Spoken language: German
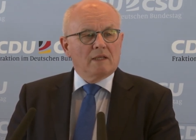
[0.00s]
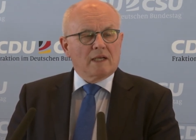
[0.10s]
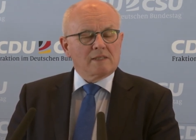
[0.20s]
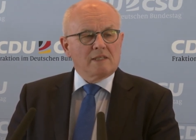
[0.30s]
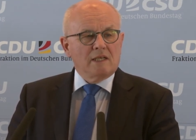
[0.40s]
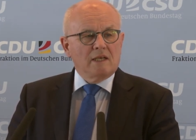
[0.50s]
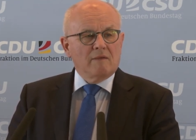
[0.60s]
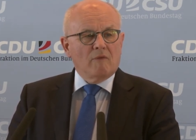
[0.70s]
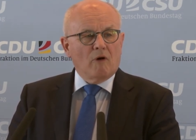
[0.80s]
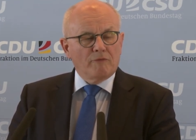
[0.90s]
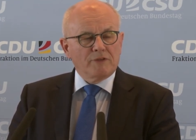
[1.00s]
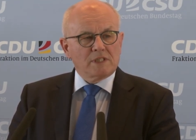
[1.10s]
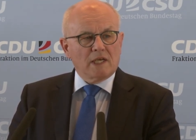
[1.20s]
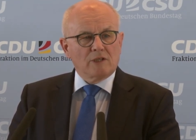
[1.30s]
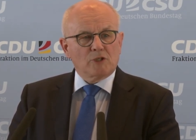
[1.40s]
dass die im
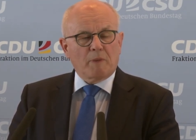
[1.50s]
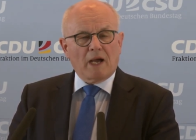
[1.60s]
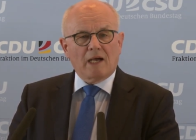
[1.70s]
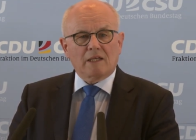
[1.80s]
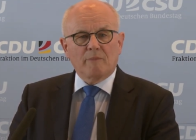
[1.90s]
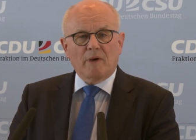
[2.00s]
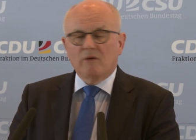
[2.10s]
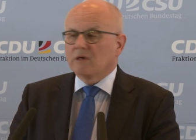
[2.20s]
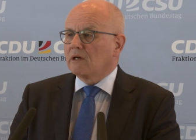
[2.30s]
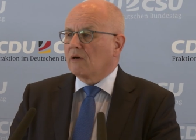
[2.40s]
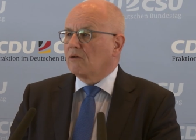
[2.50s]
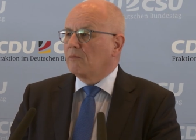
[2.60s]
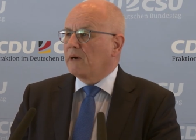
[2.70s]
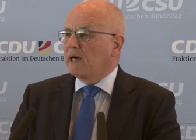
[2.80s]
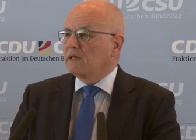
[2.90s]
offiziellen Sprachgebrauch in
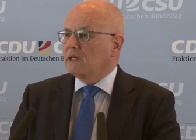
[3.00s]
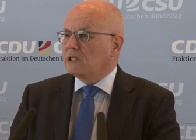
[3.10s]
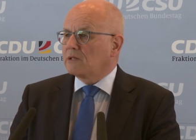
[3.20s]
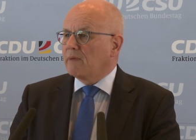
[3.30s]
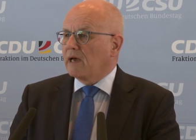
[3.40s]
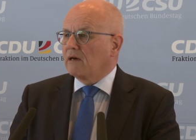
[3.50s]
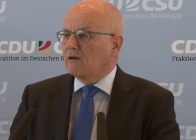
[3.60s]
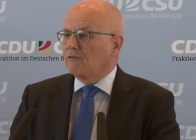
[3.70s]
Europa nicht mehr